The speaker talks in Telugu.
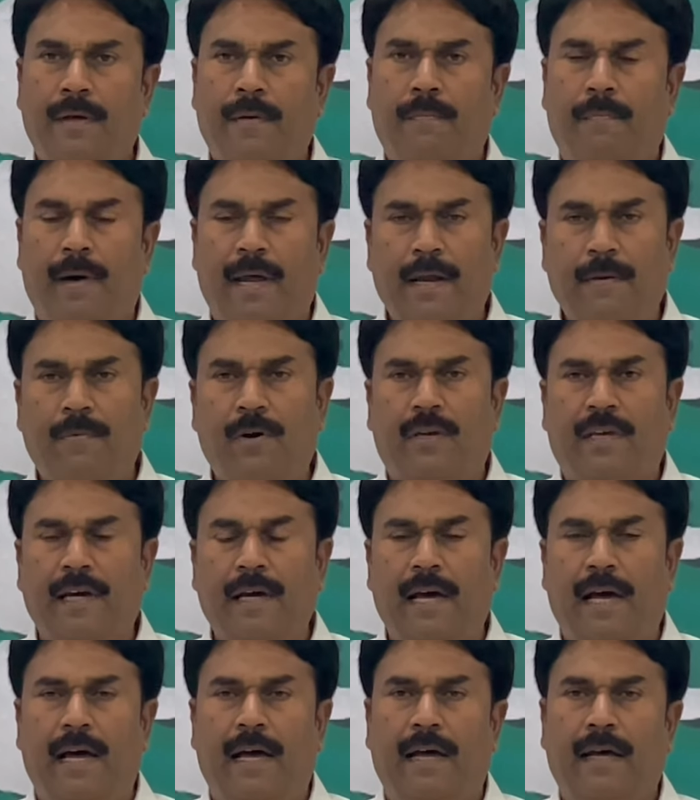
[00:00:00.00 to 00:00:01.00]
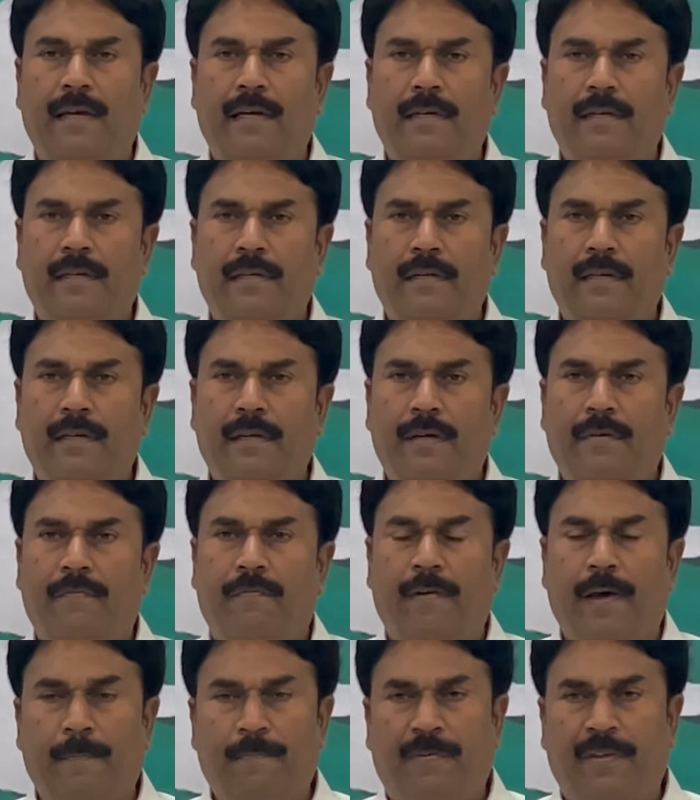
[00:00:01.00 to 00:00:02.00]
మరీ ముఖ్యంగా
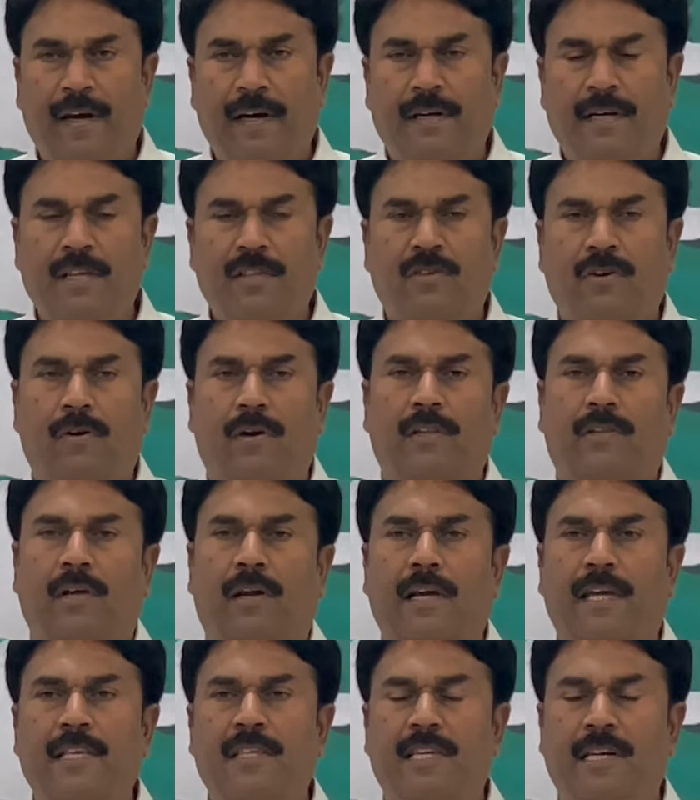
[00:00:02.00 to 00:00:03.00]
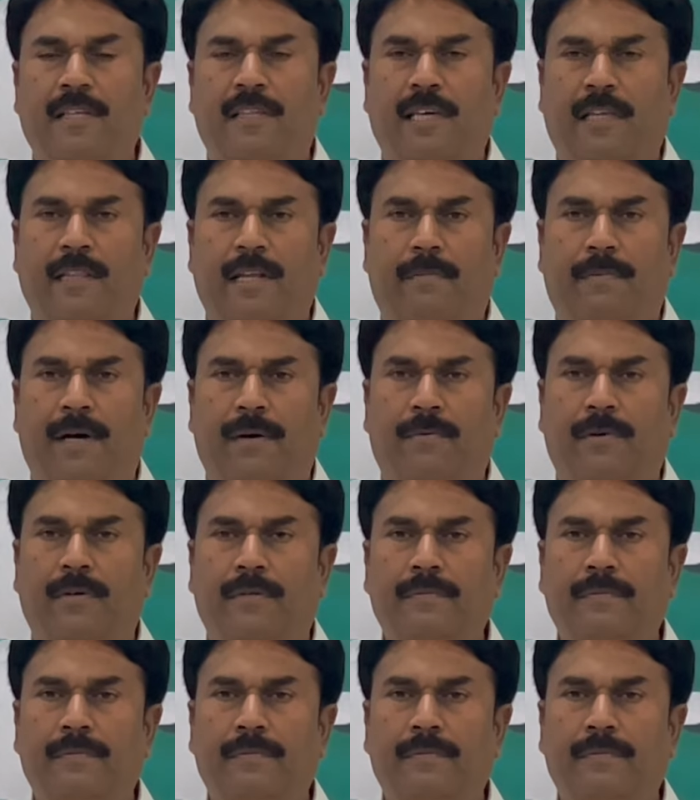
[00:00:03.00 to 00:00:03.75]
వెబ్సైట్ నుంచి కూడా తొలగించిన చంద్రబాబు